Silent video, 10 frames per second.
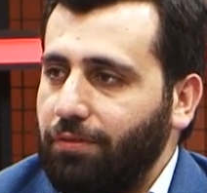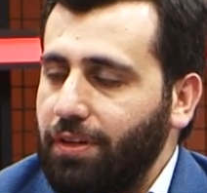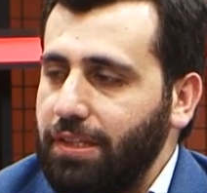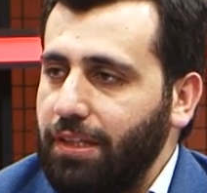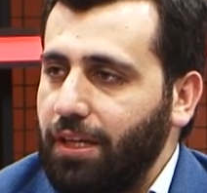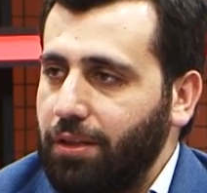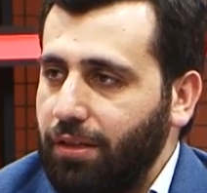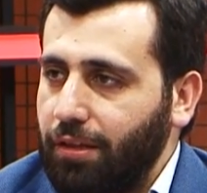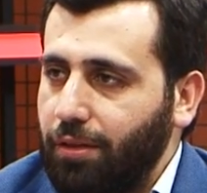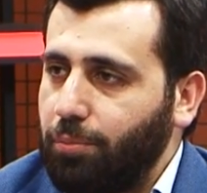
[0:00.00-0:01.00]
fazilet
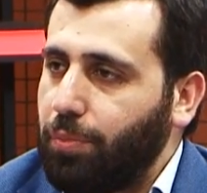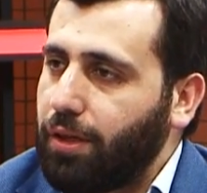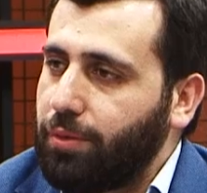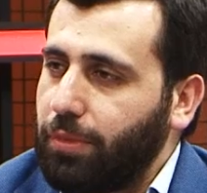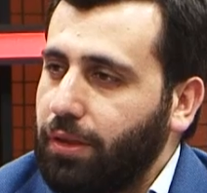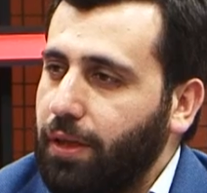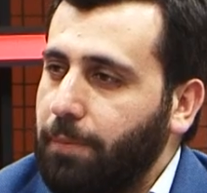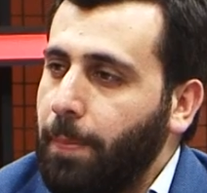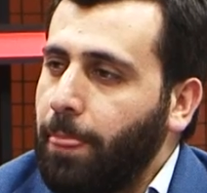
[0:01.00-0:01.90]
e, bakımından.